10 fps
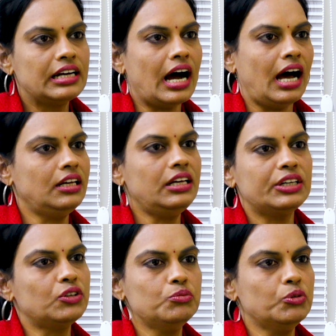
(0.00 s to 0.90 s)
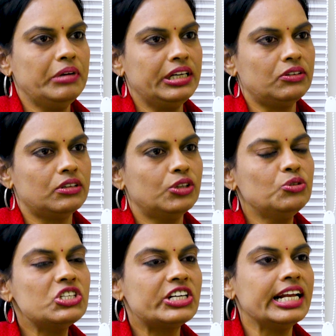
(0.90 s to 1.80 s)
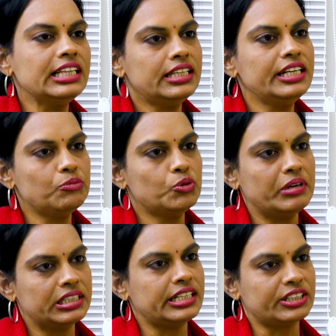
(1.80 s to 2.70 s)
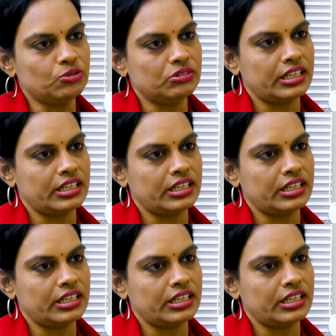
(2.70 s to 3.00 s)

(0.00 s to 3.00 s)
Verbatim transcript: గాలిలో ఎక్కువ మూమెంట్ ఉండదు స్ట్రెంగ్ మూమెంట్స్ ఎక్కువ